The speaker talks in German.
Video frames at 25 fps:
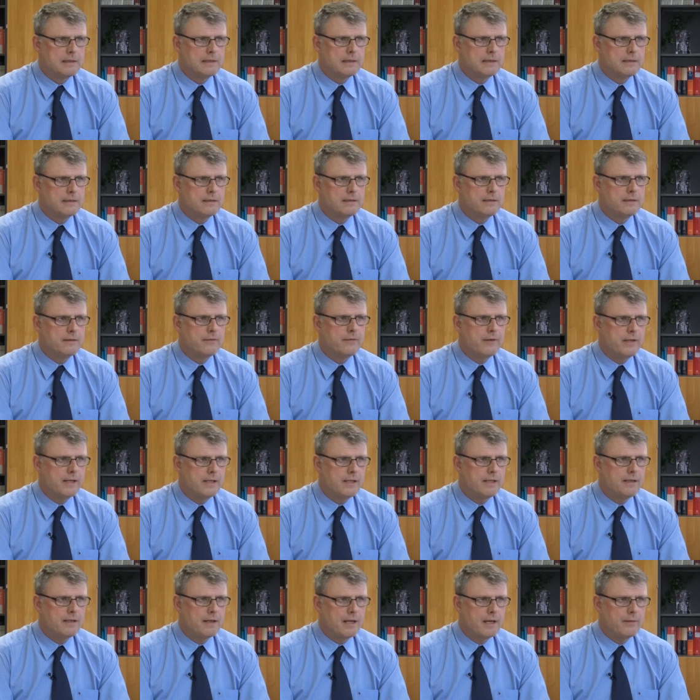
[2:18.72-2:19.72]
äh,
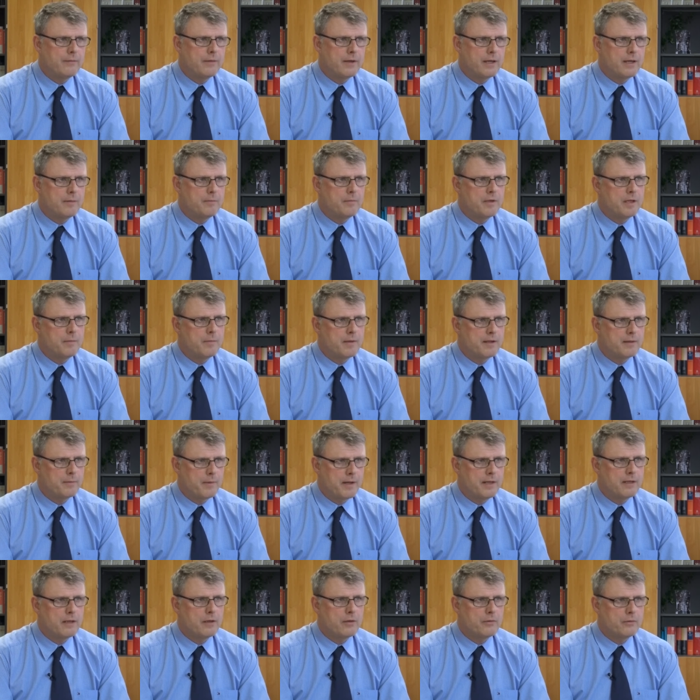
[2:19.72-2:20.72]
wählen, dann haben wir eben nicht mehr
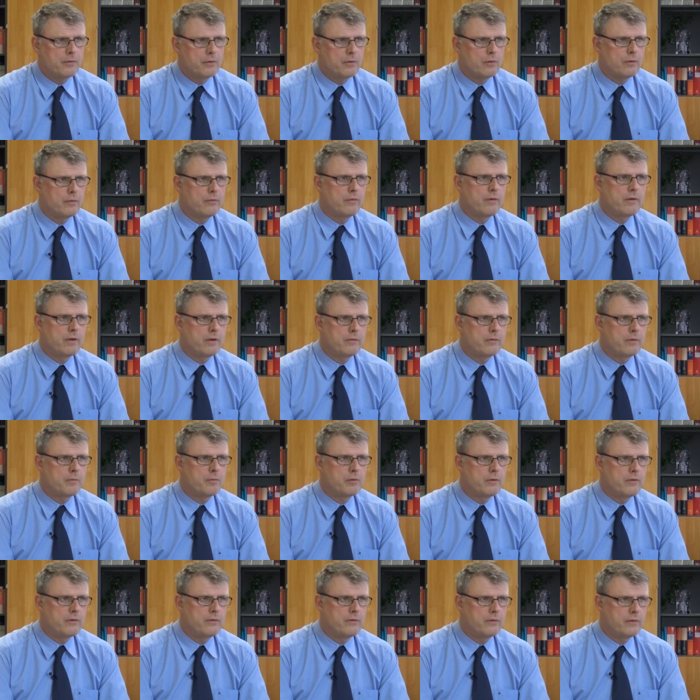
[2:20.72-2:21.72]
2000 Euro für das
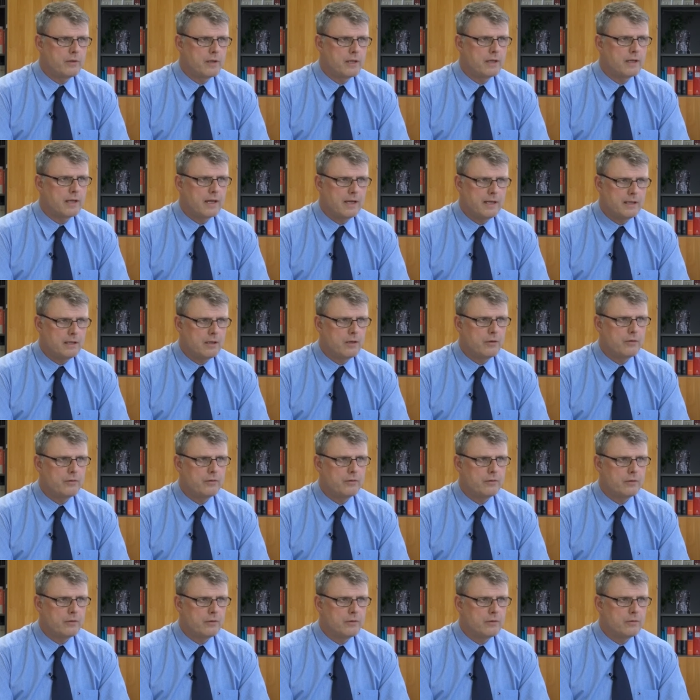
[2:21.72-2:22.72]
Verputzen, sondern
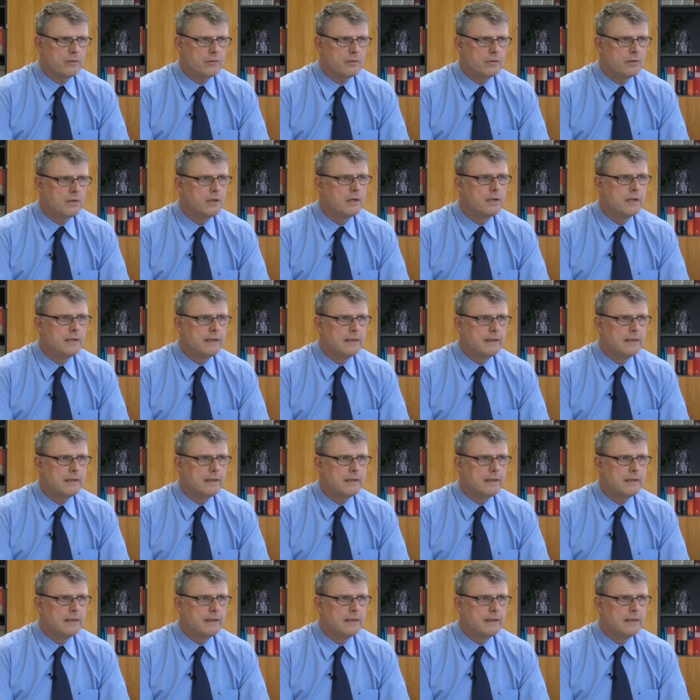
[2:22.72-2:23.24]
3000 Euro.